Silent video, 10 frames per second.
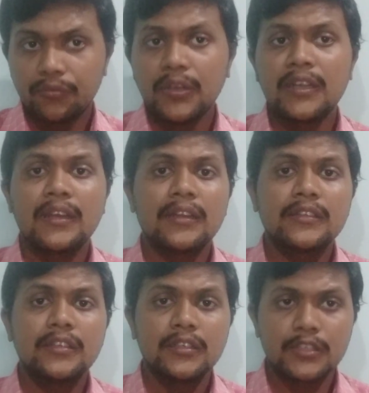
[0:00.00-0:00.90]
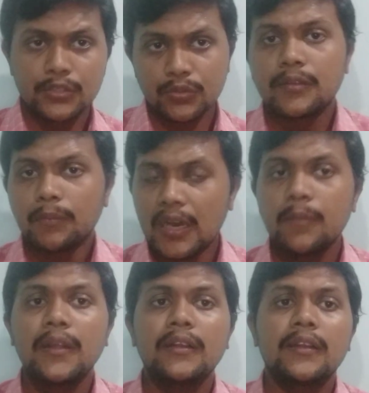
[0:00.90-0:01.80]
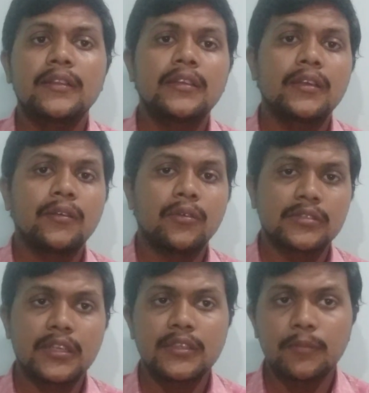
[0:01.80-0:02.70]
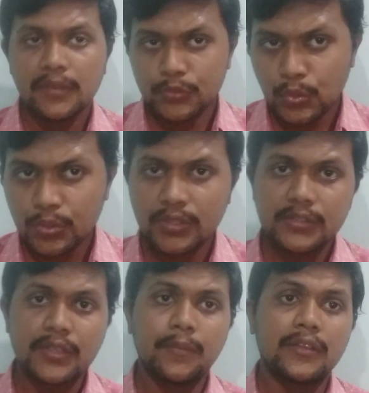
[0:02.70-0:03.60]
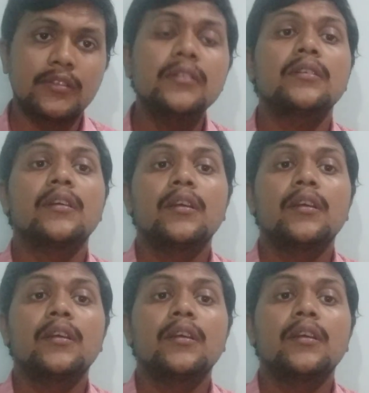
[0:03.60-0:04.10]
ఫీల్డింగ్ అనేది ఎంచుకుంటారు తలబలలో అయితే ఒకసారి అయితే మనం చూసి వస్తే మాత్రం